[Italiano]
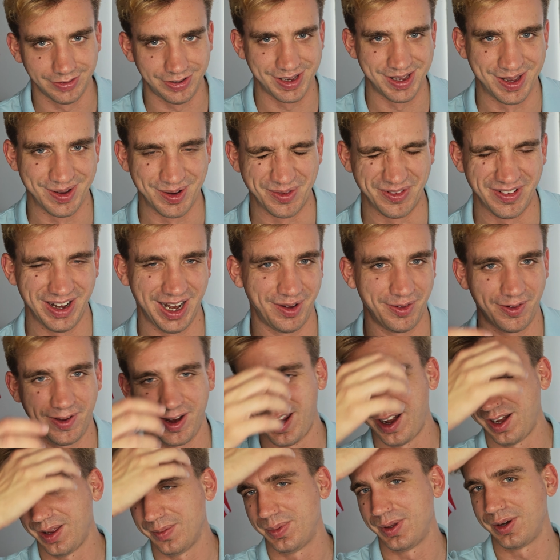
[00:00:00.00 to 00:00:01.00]
deve
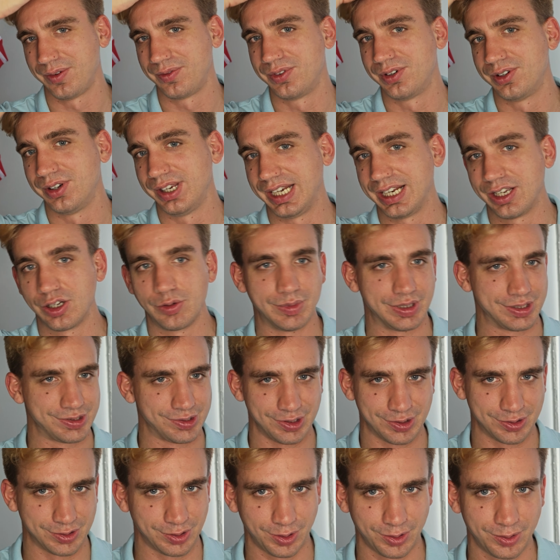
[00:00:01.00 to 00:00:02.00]
lavorare per voi, le
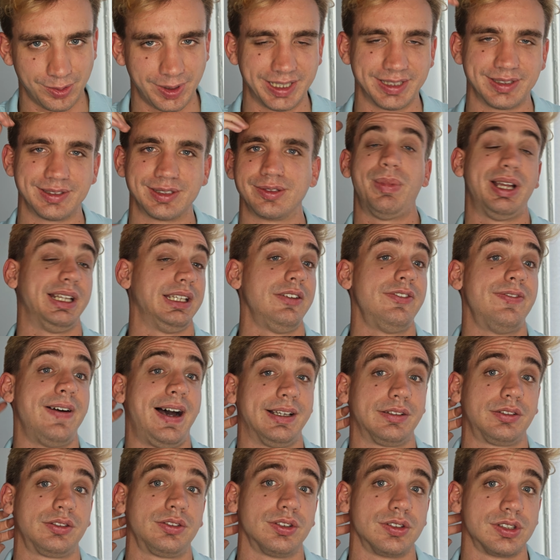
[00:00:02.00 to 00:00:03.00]
commissioni sono queste. Ma di
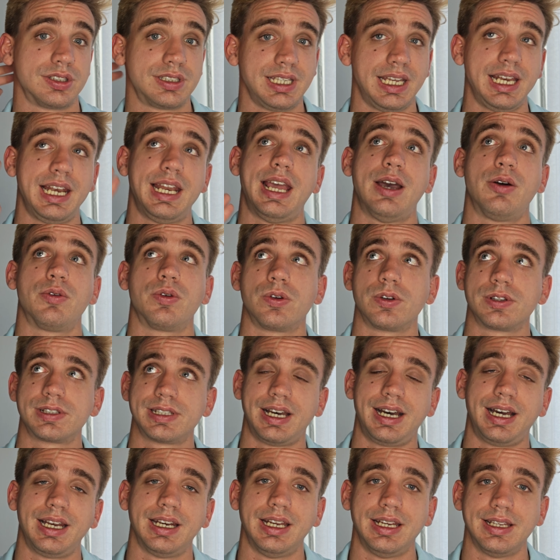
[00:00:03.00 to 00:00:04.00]
fatto se l'euro
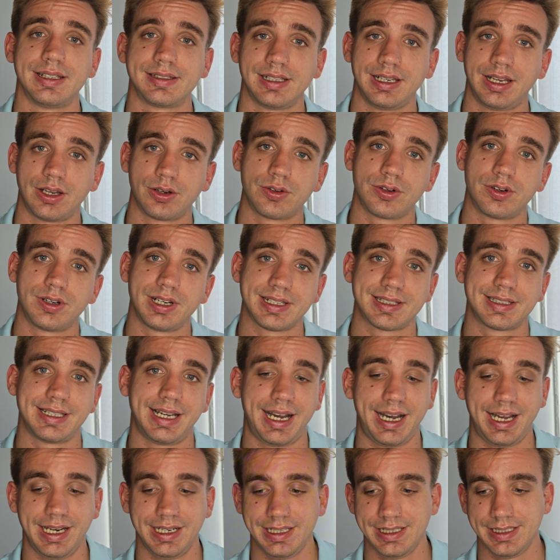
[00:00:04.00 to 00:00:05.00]
sale, la corona
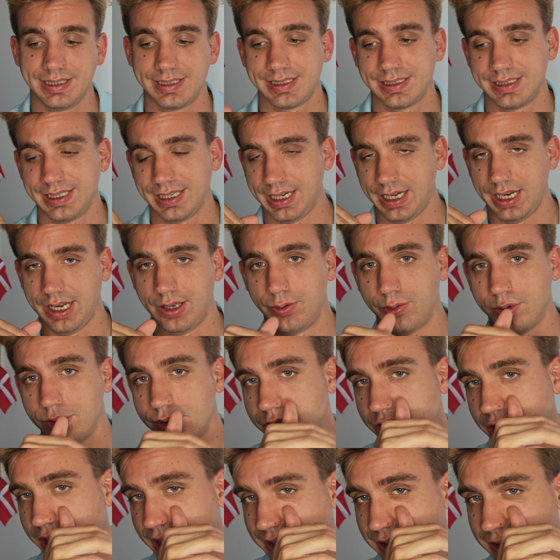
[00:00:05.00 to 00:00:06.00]
sale, se
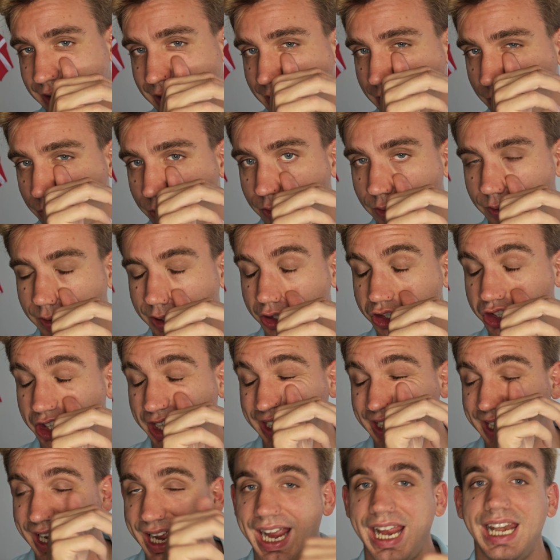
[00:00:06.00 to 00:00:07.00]
l'euro scende, la corona
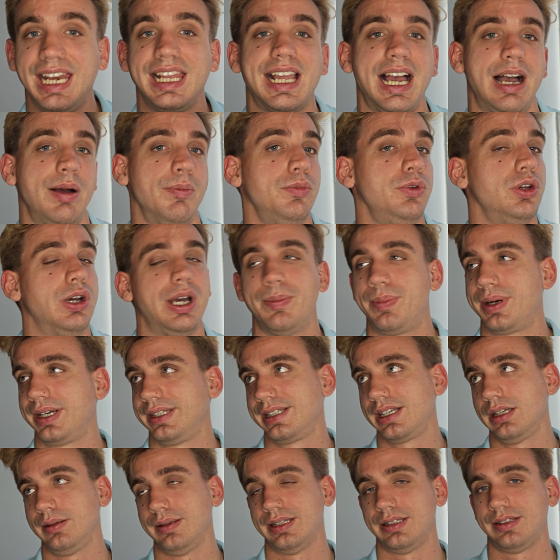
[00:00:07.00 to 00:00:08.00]
scende. E il cambio è
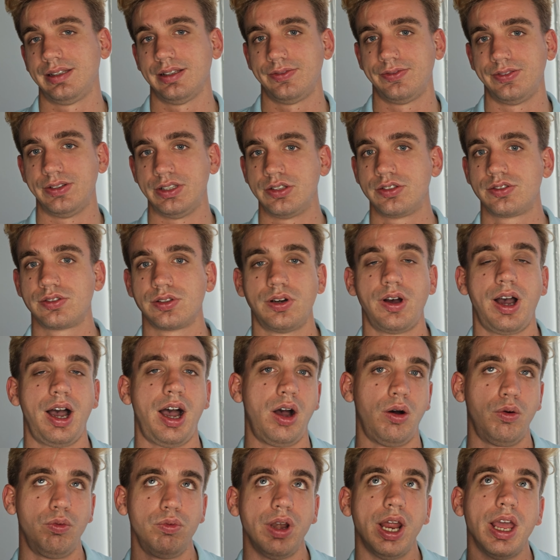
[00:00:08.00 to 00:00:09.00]
praticamente fisso
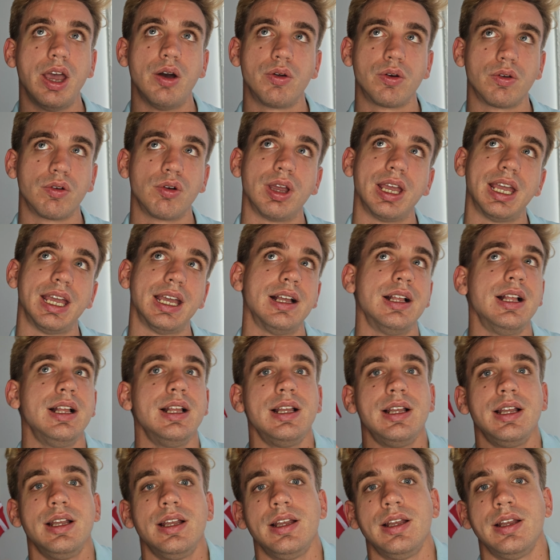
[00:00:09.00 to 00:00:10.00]
a
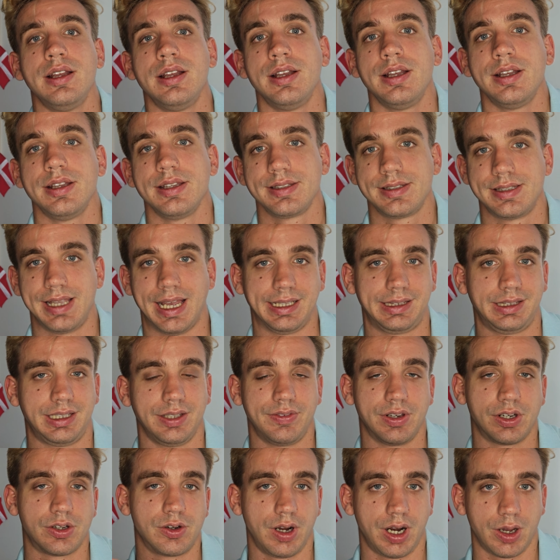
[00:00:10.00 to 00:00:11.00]

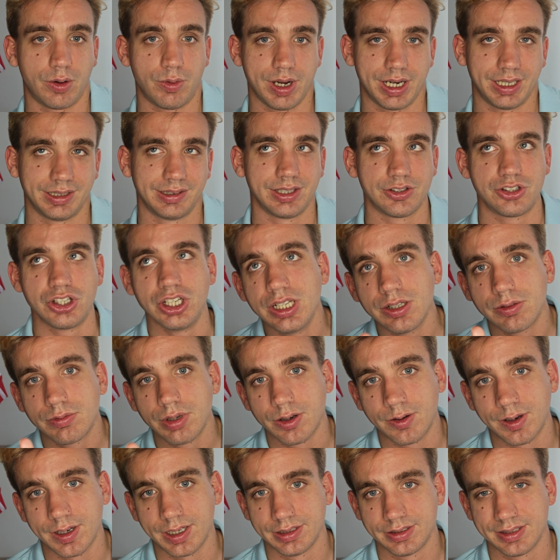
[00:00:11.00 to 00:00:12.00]
1,45 euro
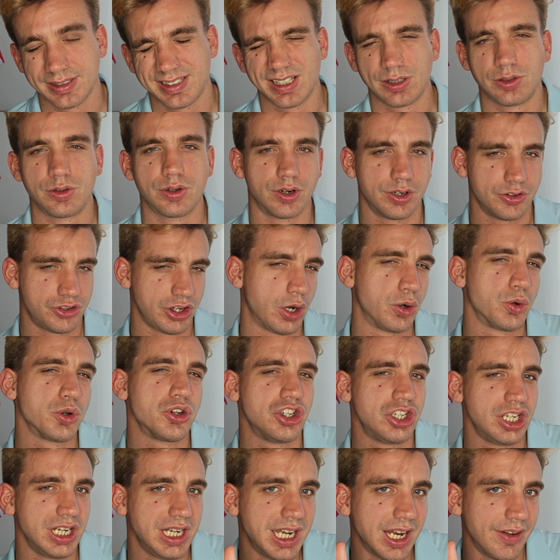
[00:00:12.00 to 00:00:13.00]
46 corone, cioè
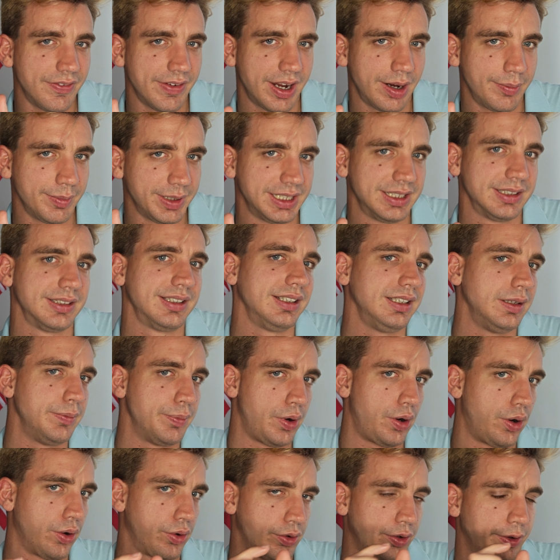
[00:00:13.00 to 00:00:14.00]
oscilla veramente di
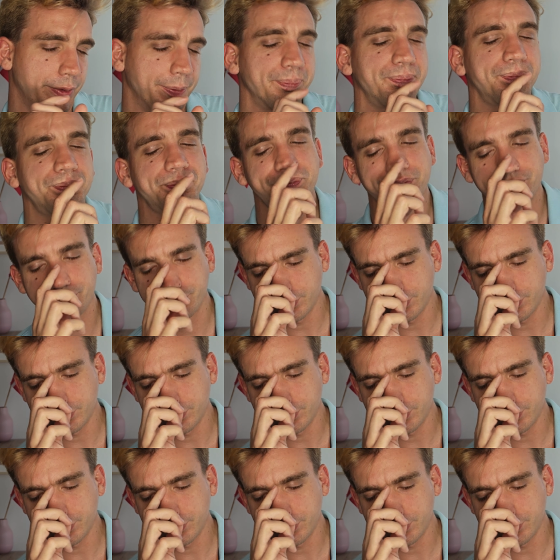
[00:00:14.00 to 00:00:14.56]
poco